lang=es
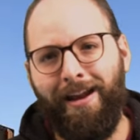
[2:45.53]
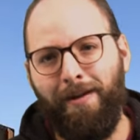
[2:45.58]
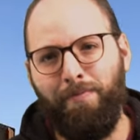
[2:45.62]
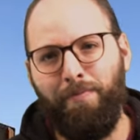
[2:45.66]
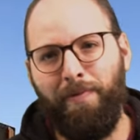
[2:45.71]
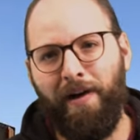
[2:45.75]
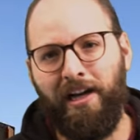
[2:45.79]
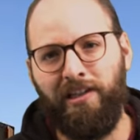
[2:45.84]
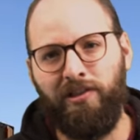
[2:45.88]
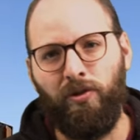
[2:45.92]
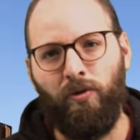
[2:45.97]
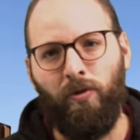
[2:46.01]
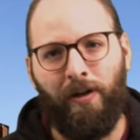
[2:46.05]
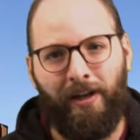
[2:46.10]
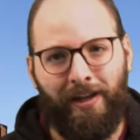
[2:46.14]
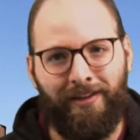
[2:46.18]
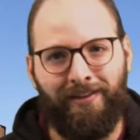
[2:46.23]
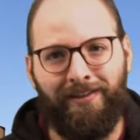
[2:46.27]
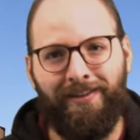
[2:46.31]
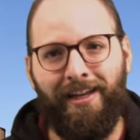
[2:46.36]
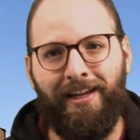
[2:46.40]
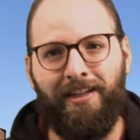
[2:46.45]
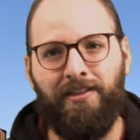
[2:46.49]
El Paso,
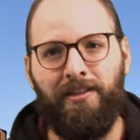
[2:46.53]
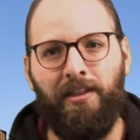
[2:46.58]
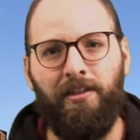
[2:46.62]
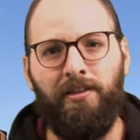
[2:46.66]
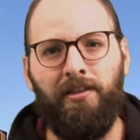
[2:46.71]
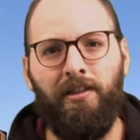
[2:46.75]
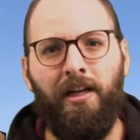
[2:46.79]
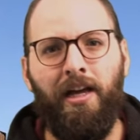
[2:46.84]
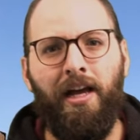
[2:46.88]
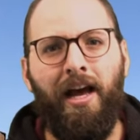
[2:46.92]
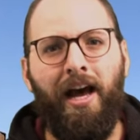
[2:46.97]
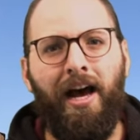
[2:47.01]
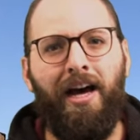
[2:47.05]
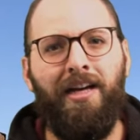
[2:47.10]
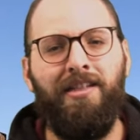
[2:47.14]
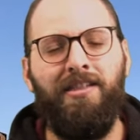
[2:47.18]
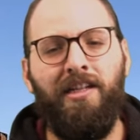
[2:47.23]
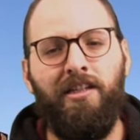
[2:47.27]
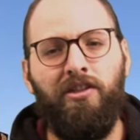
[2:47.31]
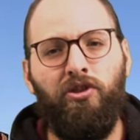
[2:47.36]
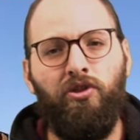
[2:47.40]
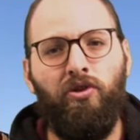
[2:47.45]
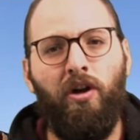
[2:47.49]
en Texas,
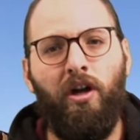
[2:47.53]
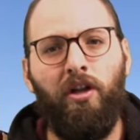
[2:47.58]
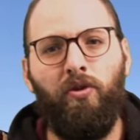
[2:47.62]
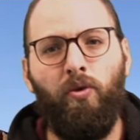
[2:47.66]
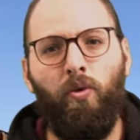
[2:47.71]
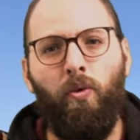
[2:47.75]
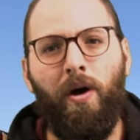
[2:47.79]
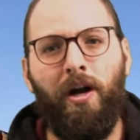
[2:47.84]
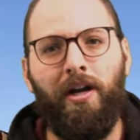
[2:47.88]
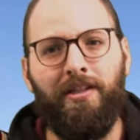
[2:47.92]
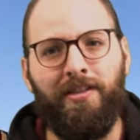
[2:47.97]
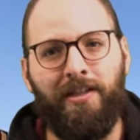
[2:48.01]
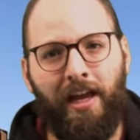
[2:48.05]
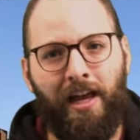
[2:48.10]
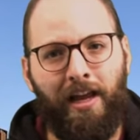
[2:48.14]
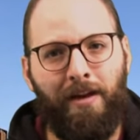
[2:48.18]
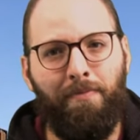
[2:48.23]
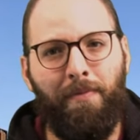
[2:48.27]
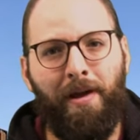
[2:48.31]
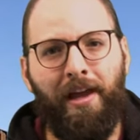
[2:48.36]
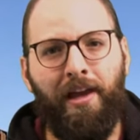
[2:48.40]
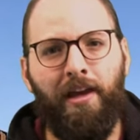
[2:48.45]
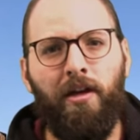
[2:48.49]
hacia Ciudad Juárez,
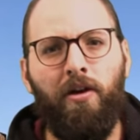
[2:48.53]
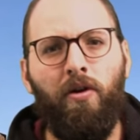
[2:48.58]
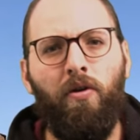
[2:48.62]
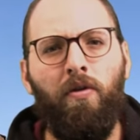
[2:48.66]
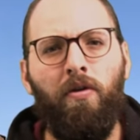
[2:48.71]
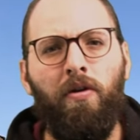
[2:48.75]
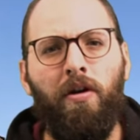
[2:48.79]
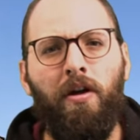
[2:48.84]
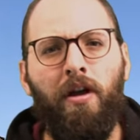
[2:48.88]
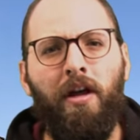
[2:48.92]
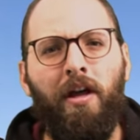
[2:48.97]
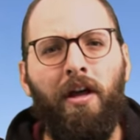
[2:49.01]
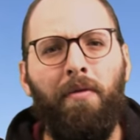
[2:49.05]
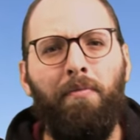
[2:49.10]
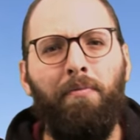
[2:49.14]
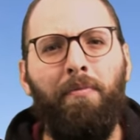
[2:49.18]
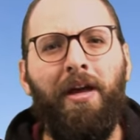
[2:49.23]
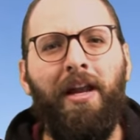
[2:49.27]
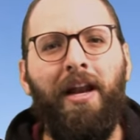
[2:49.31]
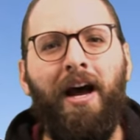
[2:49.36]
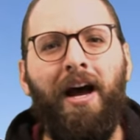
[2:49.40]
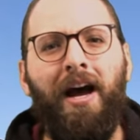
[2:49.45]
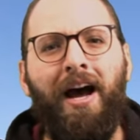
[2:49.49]
en México,
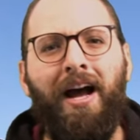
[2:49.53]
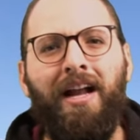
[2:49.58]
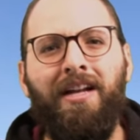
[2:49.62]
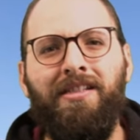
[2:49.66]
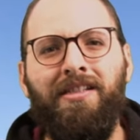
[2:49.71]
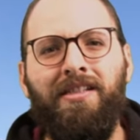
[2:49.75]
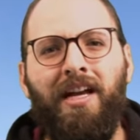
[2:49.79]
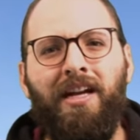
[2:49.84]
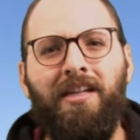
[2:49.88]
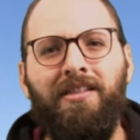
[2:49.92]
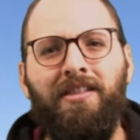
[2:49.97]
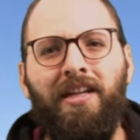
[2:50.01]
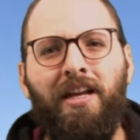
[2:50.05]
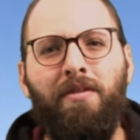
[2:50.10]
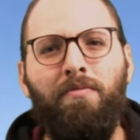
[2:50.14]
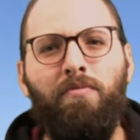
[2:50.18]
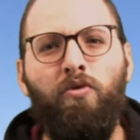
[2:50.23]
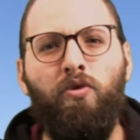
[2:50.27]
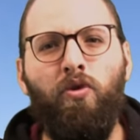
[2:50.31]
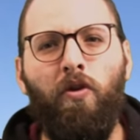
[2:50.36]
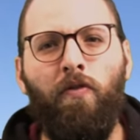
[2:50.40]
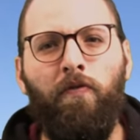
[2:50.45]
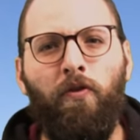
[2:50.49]
verá alzarse el
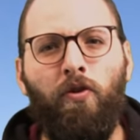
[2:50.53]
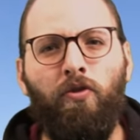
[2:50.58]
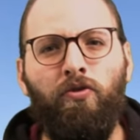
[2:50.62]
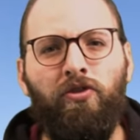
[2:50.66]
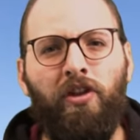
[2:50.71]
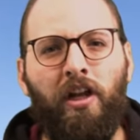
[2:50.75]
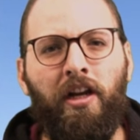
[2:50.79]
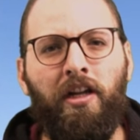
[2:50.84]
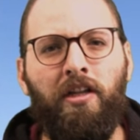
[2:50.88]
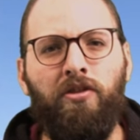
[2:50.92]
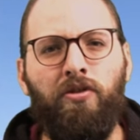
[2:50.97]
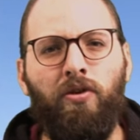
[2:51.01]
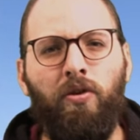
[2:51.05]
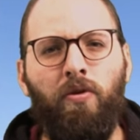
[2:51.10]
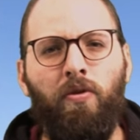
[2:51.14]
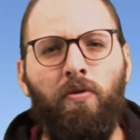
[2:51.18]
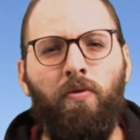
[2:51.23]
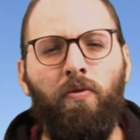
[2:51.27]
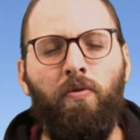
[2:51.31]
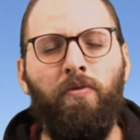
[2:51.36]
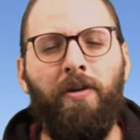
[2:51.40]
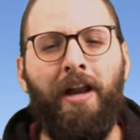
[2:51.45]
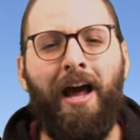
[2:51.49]
muro fronterizo,
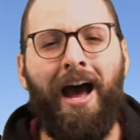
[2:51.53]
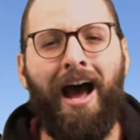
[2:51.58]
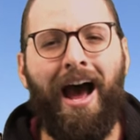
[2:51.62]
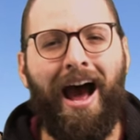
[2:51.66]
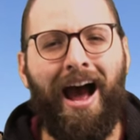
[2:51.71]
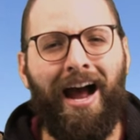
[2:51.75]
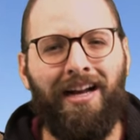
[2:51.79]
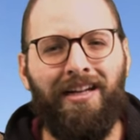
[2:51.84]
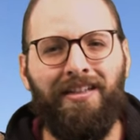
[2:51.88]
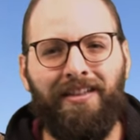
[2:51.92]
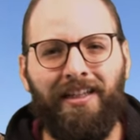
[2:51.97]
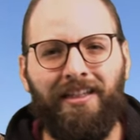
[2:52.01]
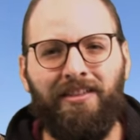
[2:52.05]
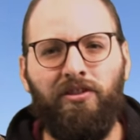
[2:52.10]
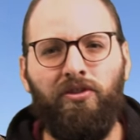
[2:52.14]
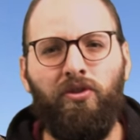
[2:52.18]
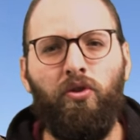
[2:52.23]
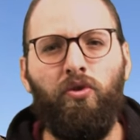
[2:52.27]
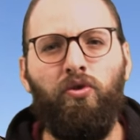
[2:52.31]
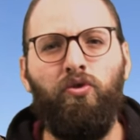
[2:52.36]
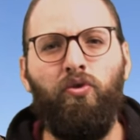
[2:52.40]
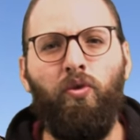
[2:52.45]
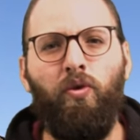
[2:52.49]
una alta
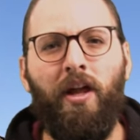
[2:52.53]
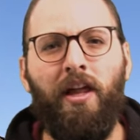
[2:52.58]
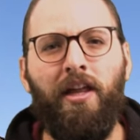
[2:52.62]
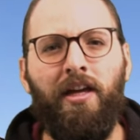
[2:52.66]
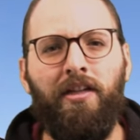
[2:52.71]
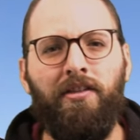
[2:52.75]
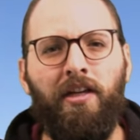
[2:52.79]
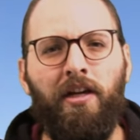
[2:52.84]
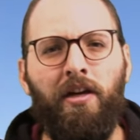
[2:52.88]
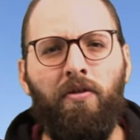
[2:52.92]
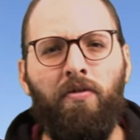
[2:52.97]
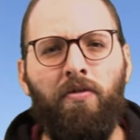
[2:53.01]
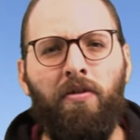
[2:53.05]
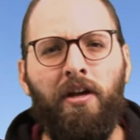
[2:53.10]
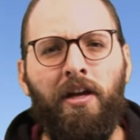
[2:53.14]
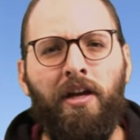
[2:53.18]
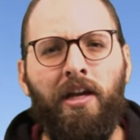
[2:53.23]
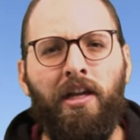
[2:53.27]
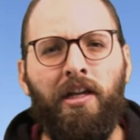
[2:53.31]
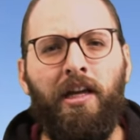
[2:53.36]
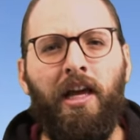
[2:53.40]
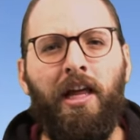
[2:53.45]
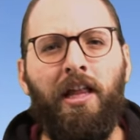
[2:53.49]
estructura de acero
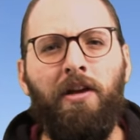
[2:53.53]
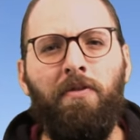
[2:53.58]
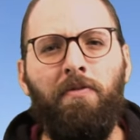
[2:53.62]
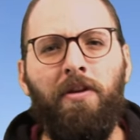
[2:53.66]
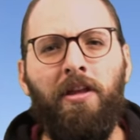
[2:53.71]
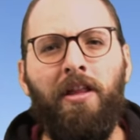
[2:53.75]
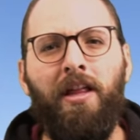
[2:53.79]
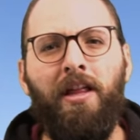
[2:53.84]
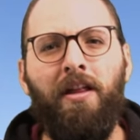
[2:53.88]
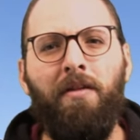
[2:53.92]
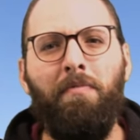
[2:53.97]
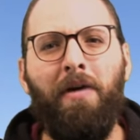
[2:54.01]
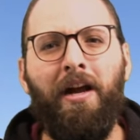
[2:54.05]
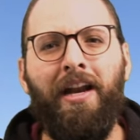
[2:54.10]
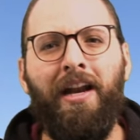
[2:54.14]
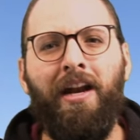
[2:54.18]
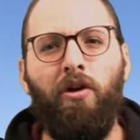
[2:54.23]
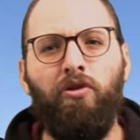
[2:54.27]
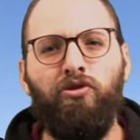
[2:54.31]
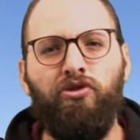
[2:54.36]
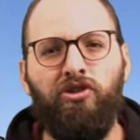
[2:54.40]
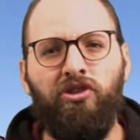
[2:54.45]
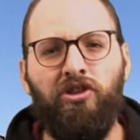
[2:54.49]
que divide de
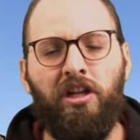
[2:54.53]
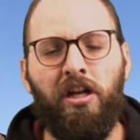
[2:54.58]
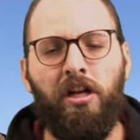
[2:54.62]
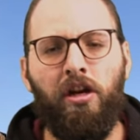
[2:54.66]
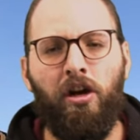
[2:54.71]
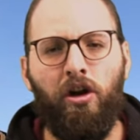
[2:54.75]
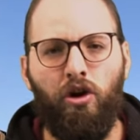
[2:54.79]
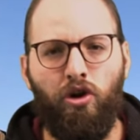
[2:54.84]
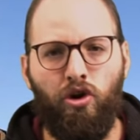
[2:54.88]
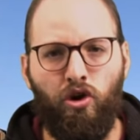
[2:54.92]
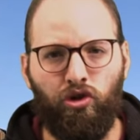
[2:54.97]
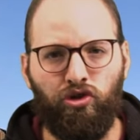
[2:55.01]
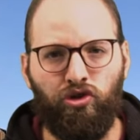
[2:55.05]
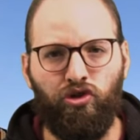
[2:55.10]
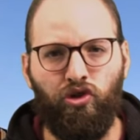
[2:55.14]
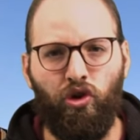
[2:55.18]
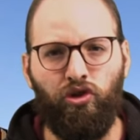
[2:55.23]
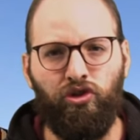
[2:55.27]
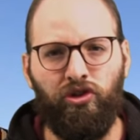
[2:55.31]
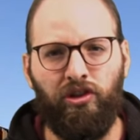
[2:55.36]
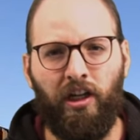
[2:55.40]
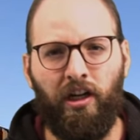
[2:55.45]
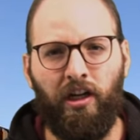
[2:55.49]
manera hostil los
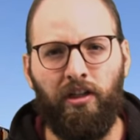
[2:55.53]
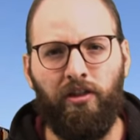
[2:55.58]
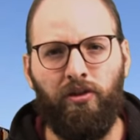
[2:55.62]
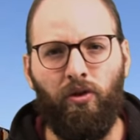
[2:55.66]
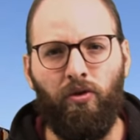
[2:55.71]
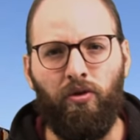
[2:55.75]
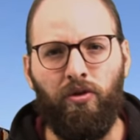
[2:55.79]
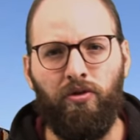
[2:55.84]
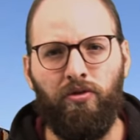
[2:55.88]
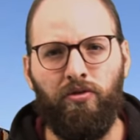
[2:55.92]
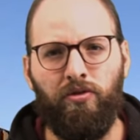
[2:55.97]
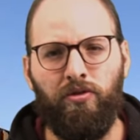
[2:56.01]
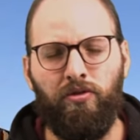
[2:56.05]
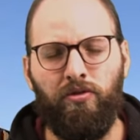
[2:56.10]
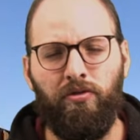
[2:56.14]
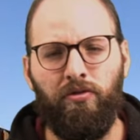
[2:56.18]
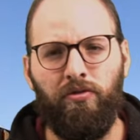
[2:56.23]
dos territorios